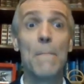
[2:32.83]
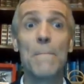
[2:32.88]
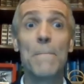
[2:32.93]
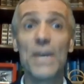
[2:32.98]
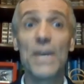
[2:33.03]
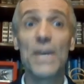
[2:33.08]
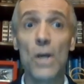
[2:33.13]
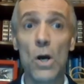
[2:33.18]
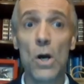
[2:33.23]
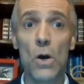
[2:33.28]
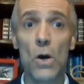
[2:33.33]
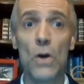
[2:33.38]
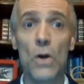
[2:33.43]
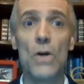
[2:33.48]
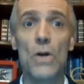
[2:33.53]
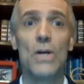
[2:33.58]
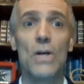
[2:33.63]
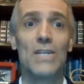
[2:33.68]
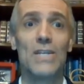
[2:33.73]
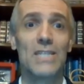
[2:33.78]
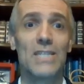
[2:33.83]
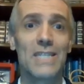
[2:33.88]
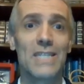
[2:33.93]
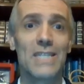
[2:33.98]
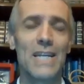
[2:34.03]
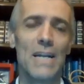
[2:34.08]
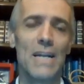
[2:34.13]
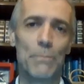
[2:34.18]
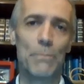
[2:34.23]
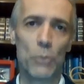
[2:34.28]
Però
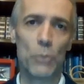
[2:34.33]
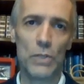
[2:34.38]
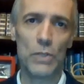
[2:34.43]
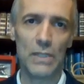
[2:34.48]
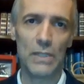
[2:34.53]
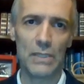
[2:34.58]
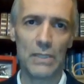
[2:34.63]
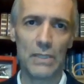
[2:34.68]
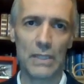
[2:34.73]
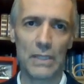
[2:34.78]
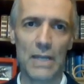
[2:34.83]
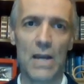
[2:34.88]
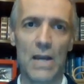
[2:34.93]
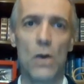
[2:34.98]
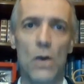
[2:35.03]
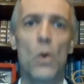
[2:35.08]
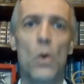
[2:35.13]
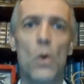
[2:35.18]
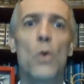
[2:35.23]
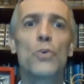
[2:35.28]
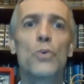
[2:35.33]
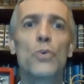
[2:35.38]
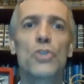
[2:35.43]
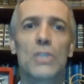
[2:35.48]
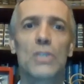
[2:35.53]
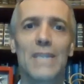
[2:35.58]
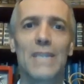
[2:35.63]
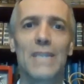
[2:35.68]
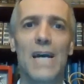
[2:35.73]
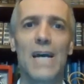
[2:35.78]
se la politica
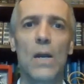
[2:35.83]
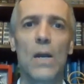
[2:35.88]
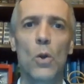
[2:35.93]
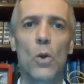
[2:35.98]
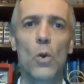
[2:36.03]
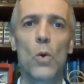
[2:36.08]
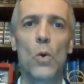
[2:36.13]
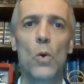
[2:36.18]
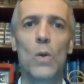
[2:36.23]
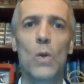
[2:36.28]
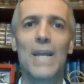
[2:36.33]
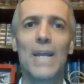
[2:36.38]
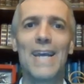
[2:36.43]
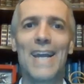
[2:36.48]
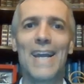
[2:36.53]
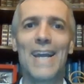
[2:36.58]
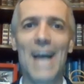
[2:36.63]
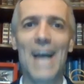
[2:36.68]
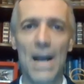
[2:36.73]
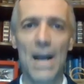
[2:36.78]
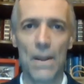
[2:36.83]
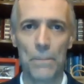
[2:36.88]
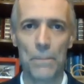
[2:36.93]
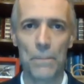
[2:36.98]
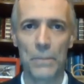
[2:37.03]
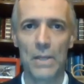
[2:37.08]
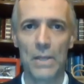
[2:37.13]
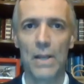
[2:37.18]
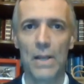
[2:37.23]
ostacolerà